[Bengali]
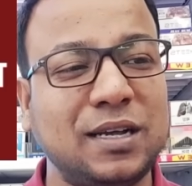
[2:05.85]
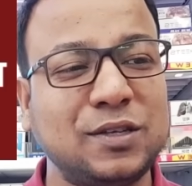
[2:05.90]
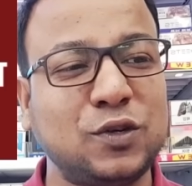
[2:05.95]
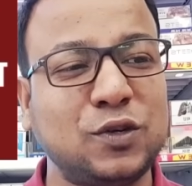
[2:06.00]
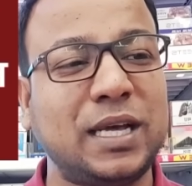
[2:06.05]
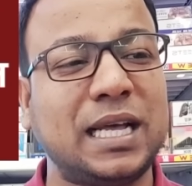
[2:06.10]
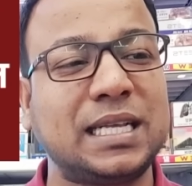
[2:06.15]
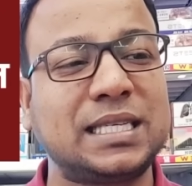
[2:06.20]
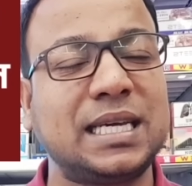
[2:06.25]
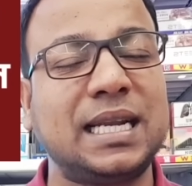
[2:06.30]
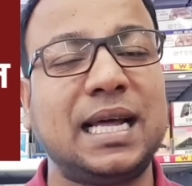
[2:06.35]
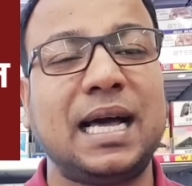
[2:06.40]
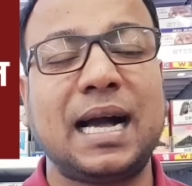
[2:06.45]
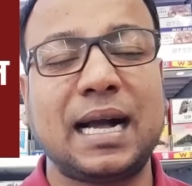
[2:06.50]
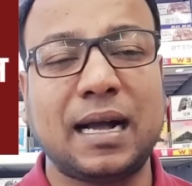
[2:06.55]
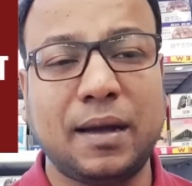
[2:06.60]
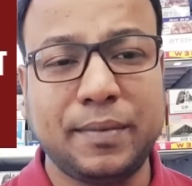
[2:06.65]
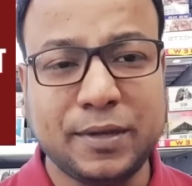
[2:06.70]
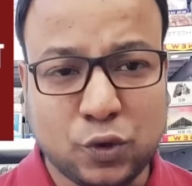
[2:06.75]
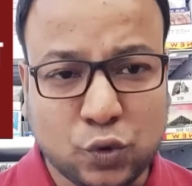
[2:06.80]
সরি আজকে না
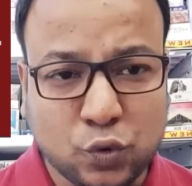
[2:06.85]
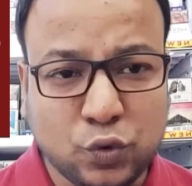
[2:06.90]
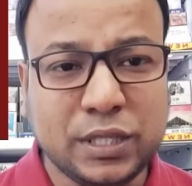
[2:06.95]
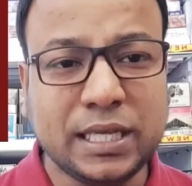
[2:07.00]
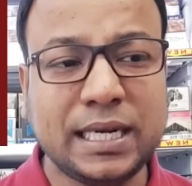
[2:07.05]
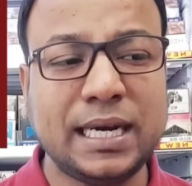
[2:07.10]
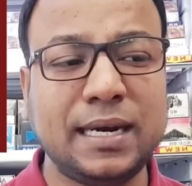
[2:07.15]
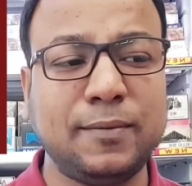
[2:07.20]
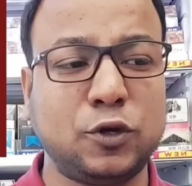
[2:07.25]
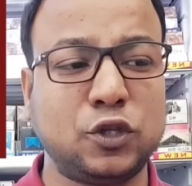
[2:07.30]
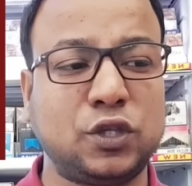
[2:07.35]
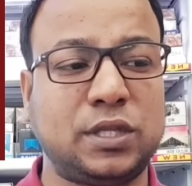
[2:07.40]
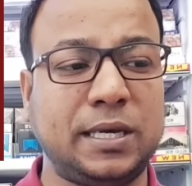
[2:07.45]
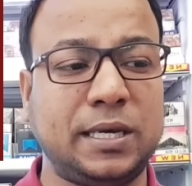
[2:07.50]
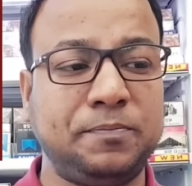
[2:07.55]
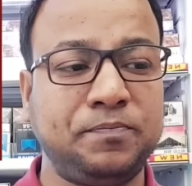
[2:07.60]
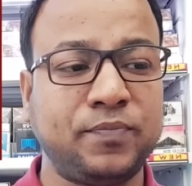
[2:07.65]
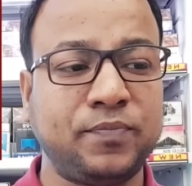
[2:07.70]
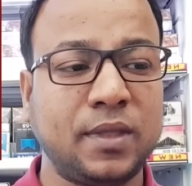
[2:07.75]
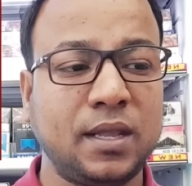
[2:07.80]
আগামী দুই দিনের
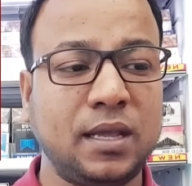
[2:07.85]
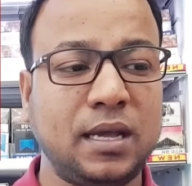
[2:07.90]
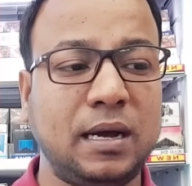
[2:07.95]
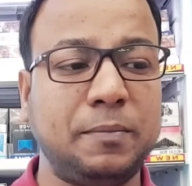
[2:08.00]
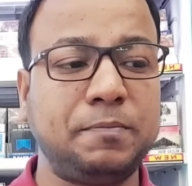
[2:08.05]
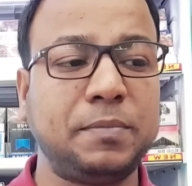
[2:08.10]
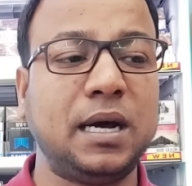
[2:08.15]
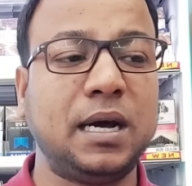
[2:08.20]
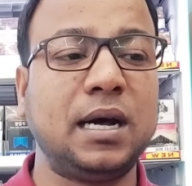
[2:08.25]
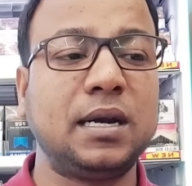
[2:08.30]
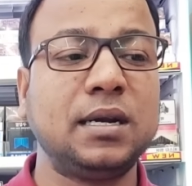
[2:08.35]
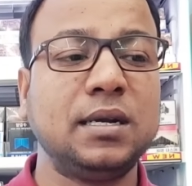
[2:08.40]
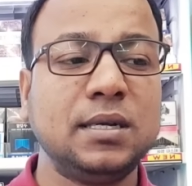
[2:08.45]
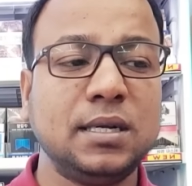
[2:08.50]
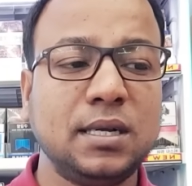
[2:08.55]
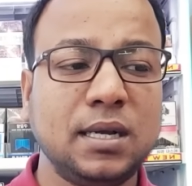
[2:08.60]
মধ্যে আপনার